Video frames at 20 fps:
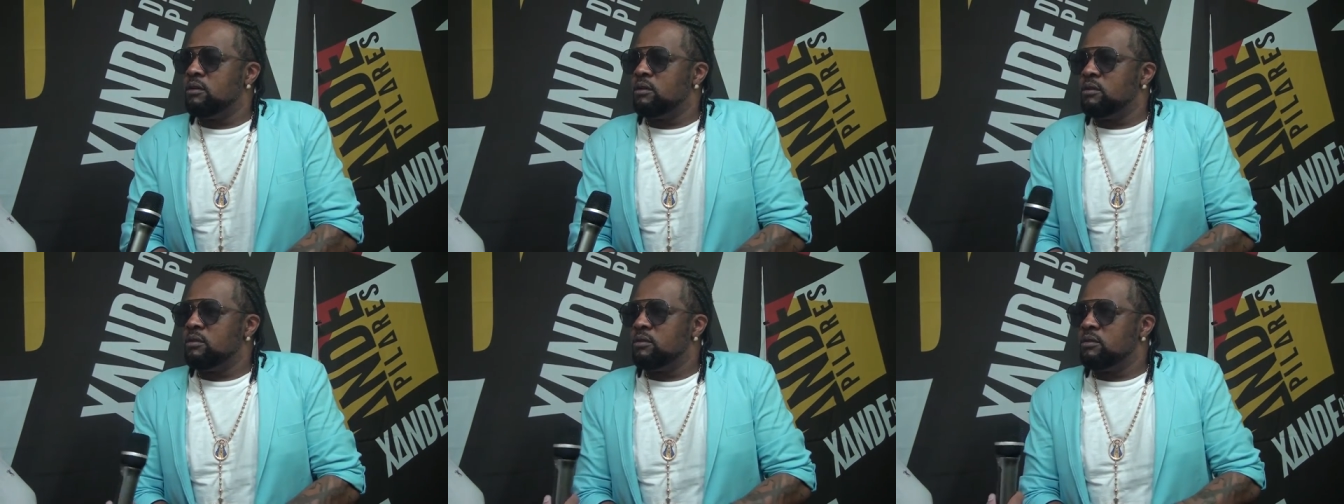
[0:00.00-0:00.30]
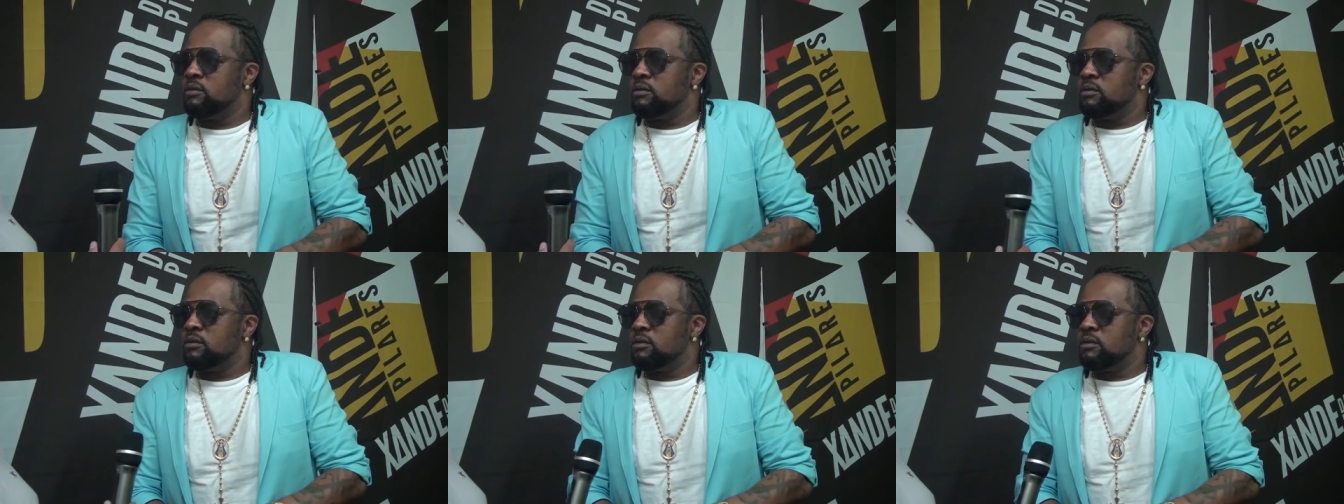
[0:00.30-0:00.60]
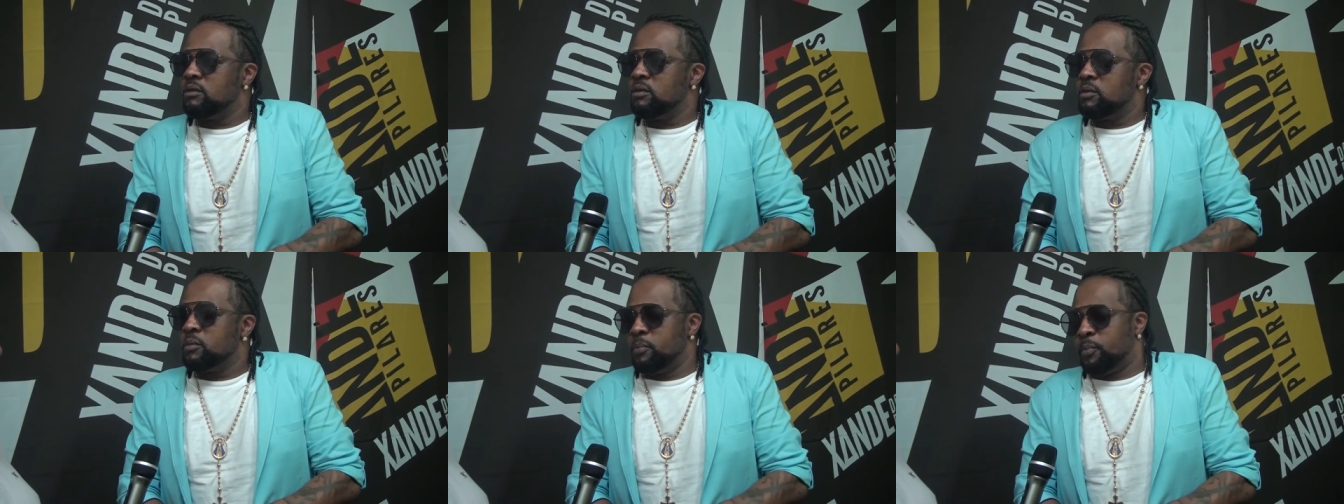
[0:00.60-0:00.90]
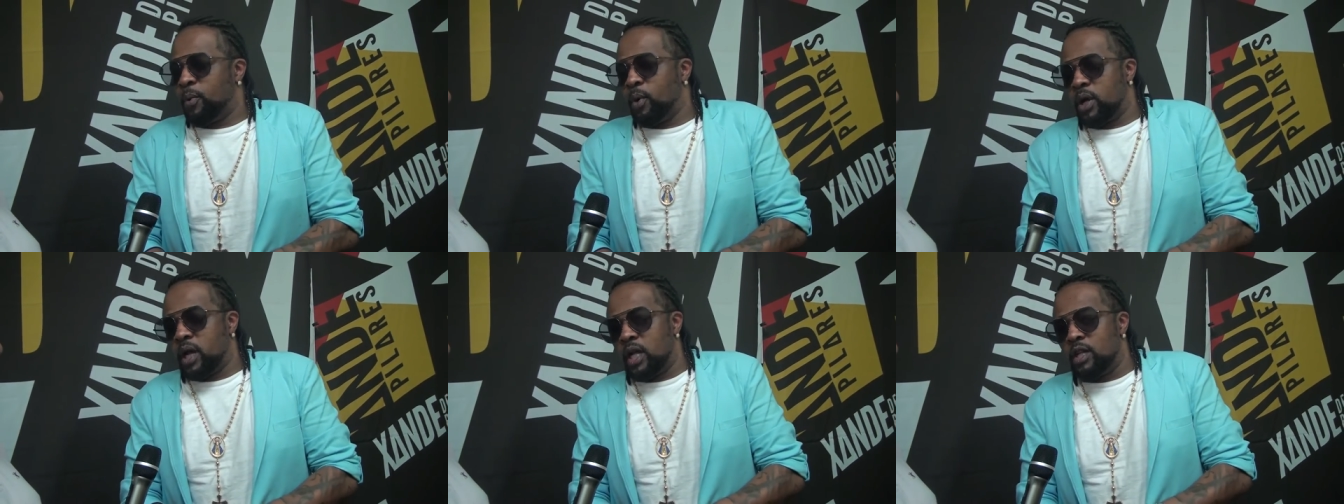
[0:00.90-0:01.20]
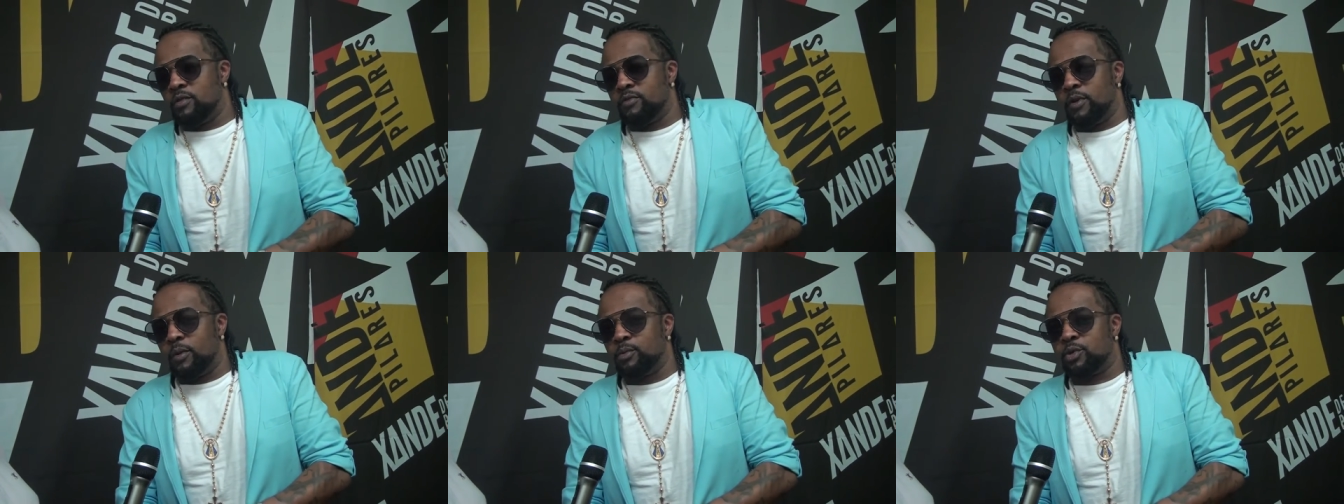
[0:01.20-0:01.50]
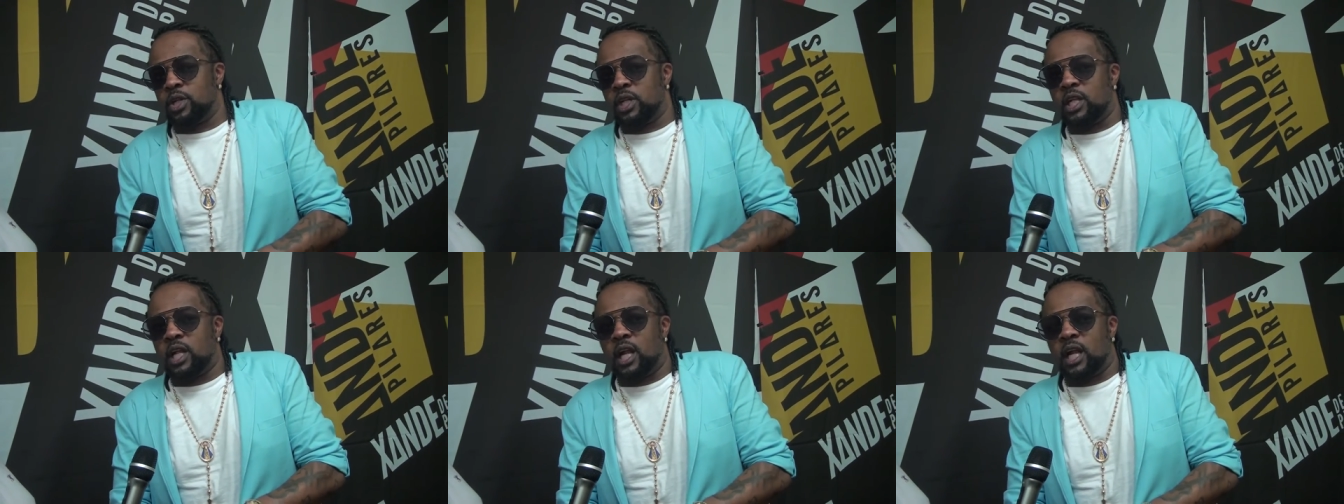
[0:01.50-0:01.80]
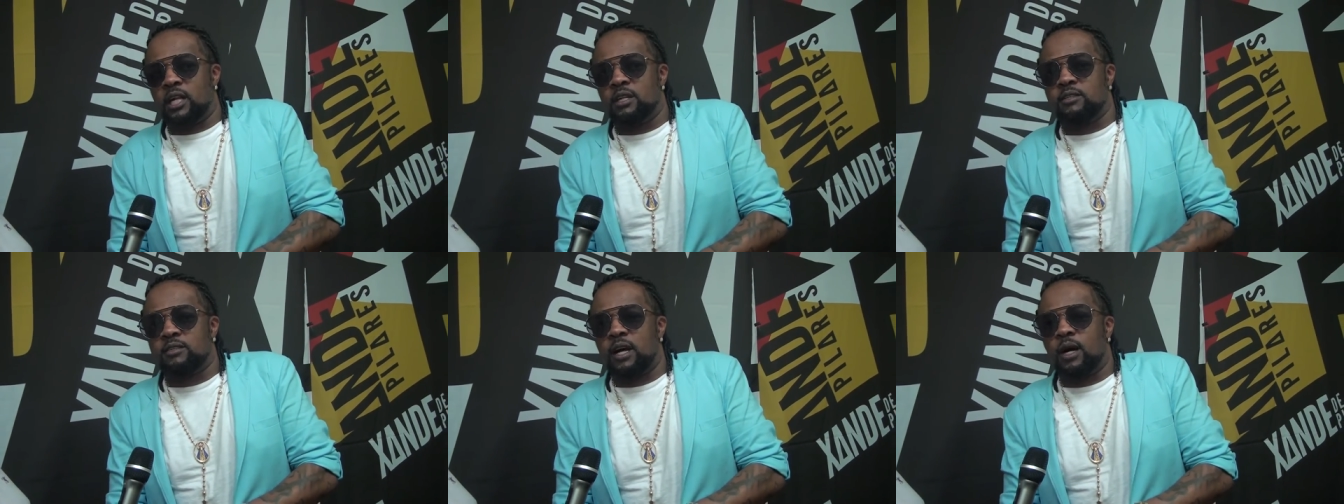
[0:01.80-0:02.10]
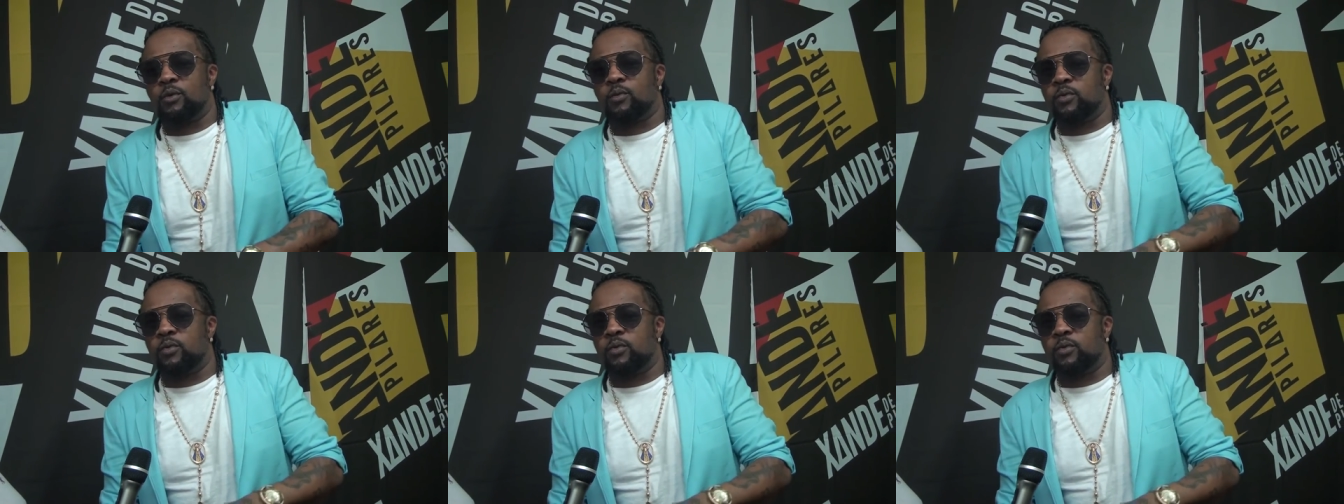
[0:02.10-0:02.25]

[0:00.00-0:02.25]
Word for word: É verdade. Porém, não vamos generalizar,